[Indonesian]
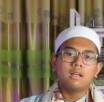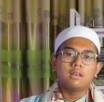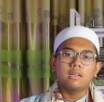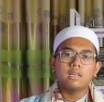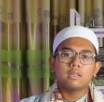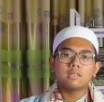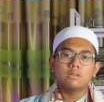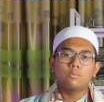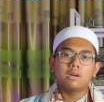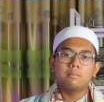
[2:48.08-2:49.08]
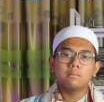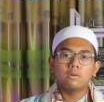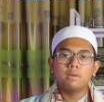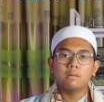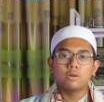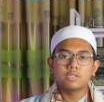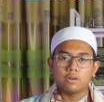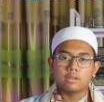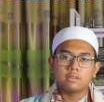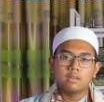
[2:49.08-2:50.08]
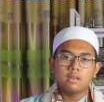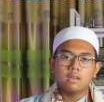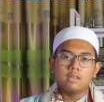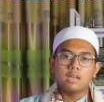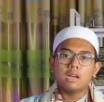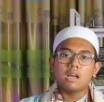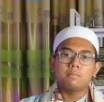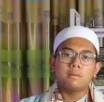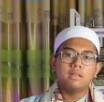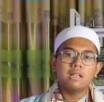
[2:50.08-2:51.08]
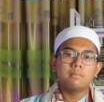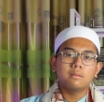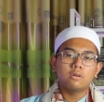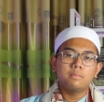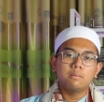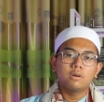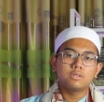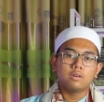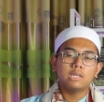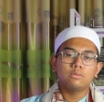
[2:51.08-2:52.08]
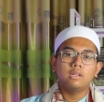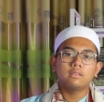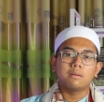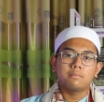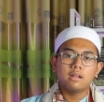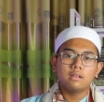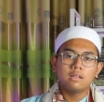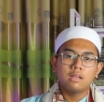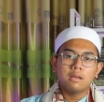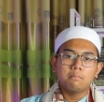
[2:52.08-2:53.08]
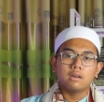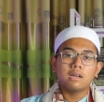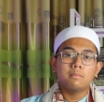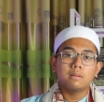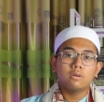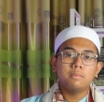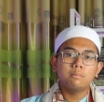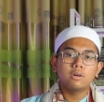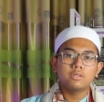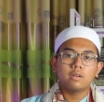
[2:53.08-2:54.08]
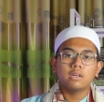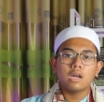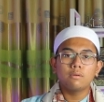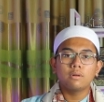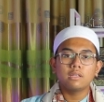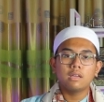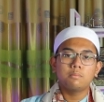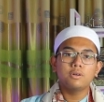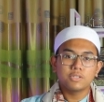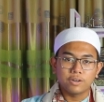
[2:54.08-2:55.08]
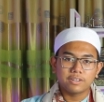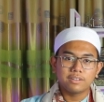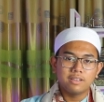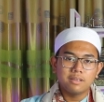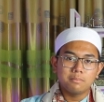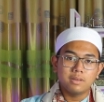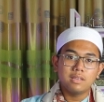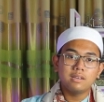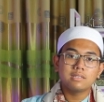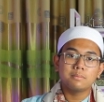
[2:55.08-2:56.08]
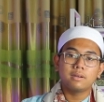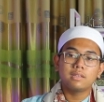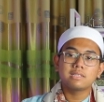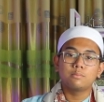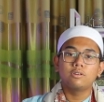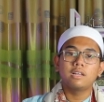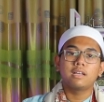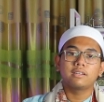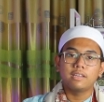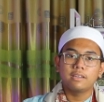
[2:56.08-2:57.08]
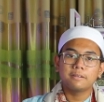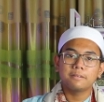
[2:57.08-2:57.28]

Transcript: Layaknya sebuah ban mobil bocor, yang apabila ban mobil bocor itu ditambal, maka ban mobil bocor yang awalnya bocor menjadi seperti semula lagi